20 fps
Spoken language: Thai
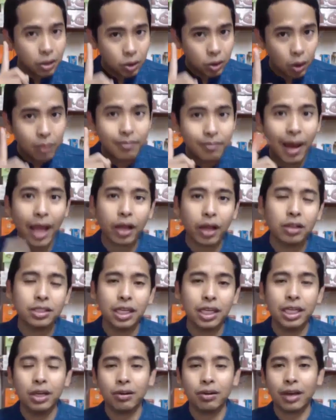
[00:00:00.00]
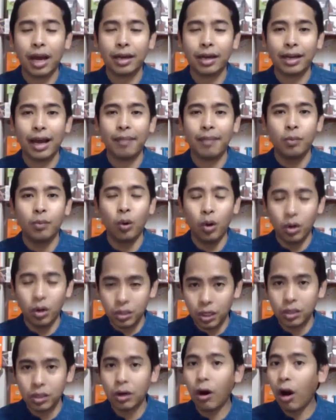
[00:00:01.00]
ต้นไม้ก็เช่นเดียวกันครับปุ๋ยวง
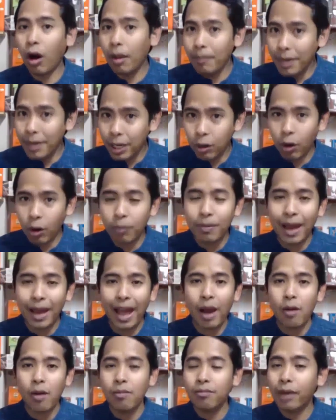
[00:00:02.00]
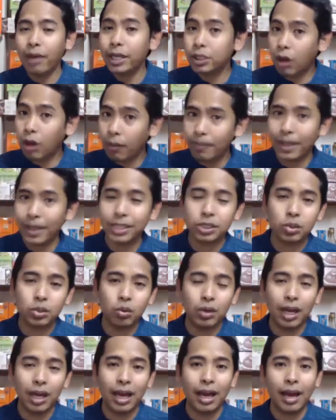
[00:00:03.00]
จรคอยมีครบแล้วไม่ต้องเปลี่ยนสู
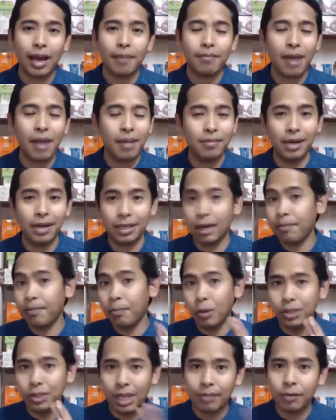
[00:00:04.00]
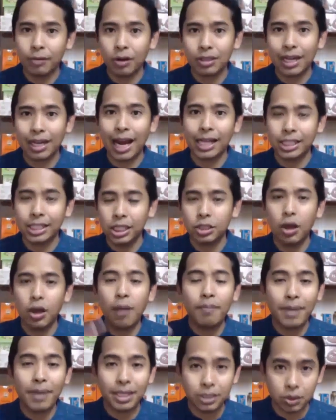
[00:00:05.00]
ตรแล้วฮะไม่เหมือนกับปุ๋ยตามท้องตลาดที่ต้อ
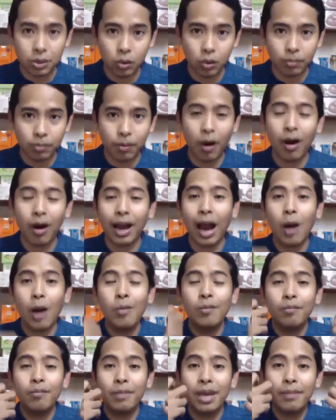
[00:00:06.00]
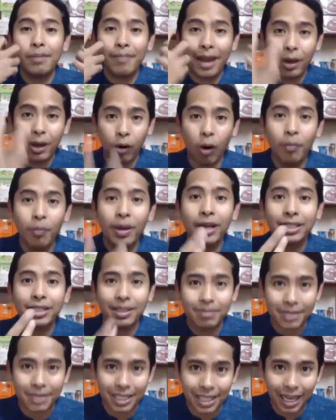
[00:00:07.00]
งเปลี่ยนสูตรเพราะเขามีไม่ครบ
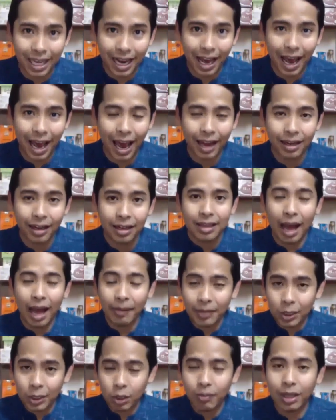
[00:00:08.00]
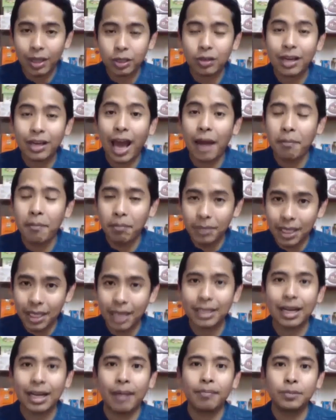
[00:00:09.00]
14ท่านอาหาร ตามที่ต้นไม้ต้องการเหมือ
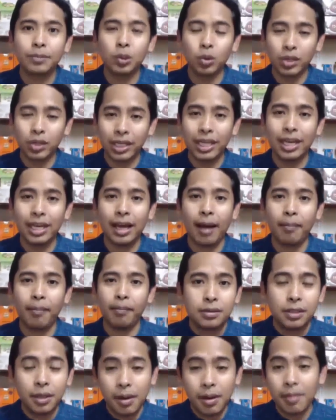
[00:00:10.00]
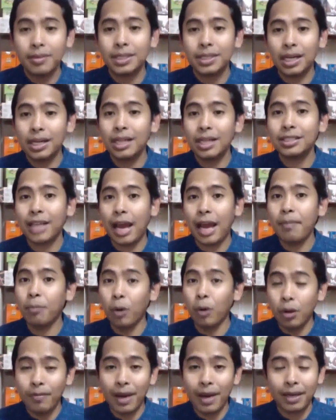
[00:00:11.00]
นกับสูตรนี้ครับซึ่งเพื่อนจะเลือกใช้
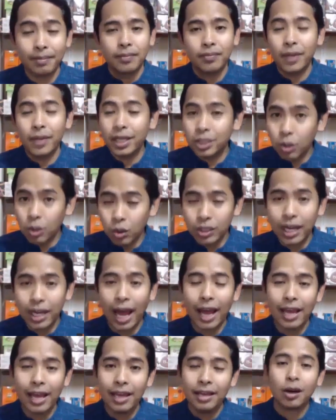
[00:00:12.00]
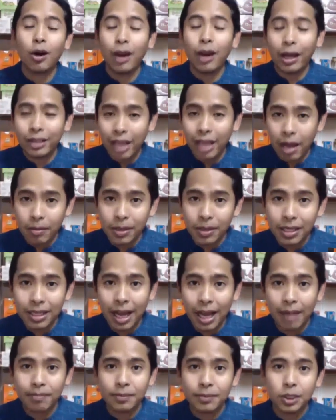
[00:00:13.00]
ปุ๋ยเม็ดในสูตรไหนก็แล้วแต่เพื่อน
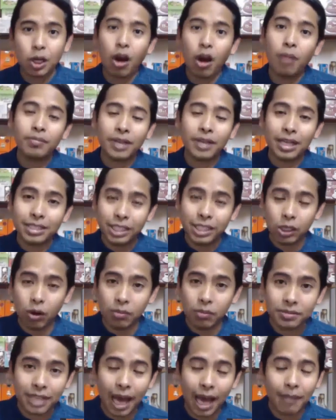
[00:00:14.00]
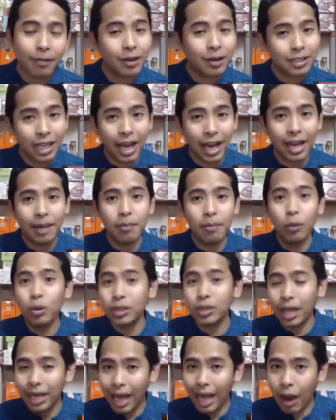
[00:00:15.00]
ครับชอบเจสีผมสามก็ใช้ มู
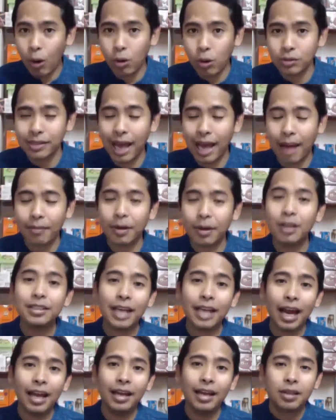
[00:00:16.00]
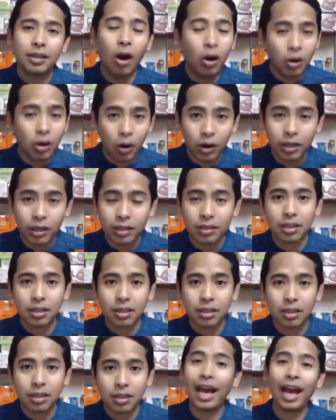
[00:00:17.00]
ลค้างคาวอมสามก็ใช้ทองล้นก็
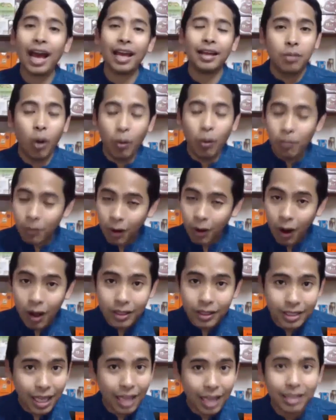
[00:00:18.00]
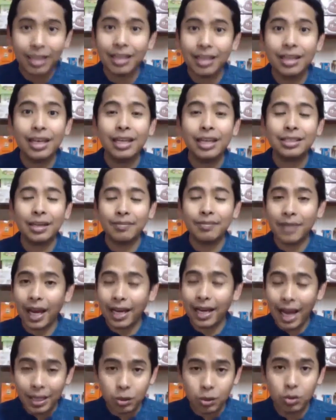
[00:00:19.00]
ใช้ได้ ผมก็จะยินดีจำหน่า
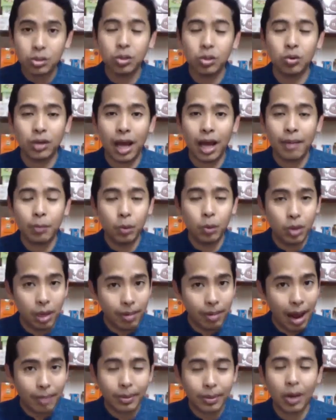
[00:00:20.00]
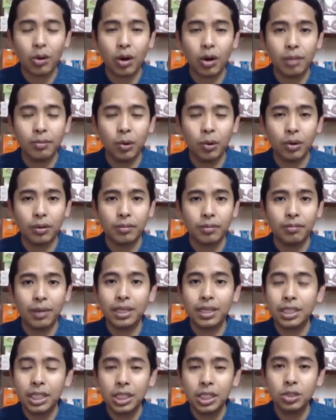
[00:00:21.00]
ยได้ทุกสูตรครับ คุณภาพเท่ากันหมด มั
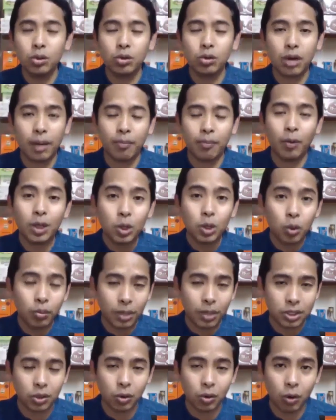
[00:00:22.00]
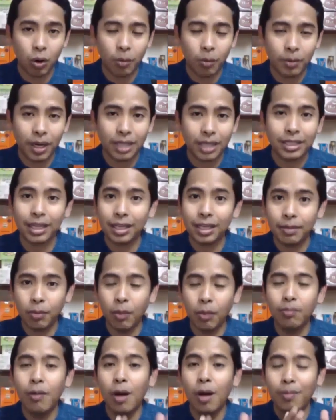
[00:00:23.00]
นขึ้นอยู่กับวัตถุประสงค์ของเพื่อนอย่างที่ผ
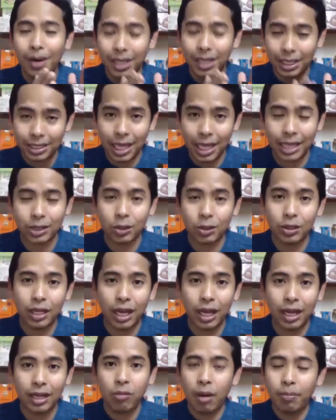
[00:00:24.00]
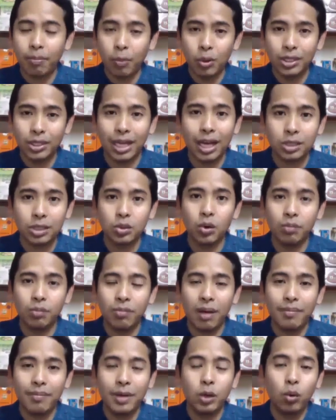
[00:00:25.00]
มบอกไปตั้งแต่ต้นฮะว่าปุ๋ยแต่ละสูตร
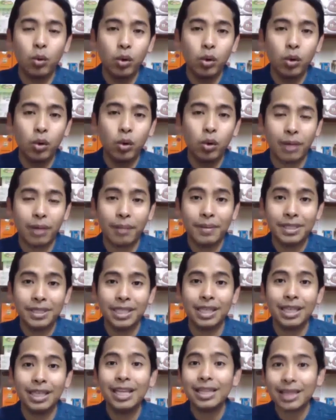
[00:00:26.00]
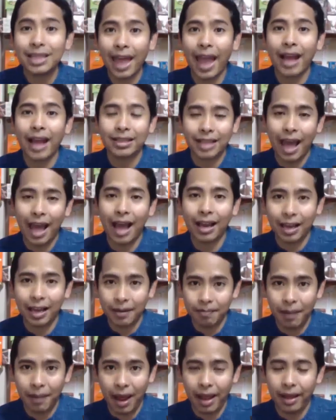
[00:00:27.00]
มันมีคุณสมบัติพิเศษที่แตกต่างกั
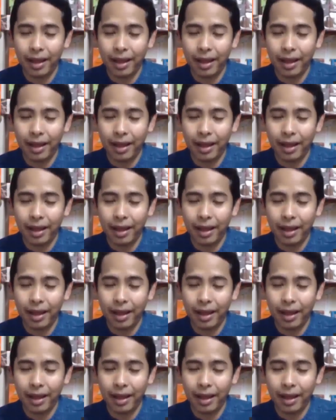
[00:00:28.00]
นไป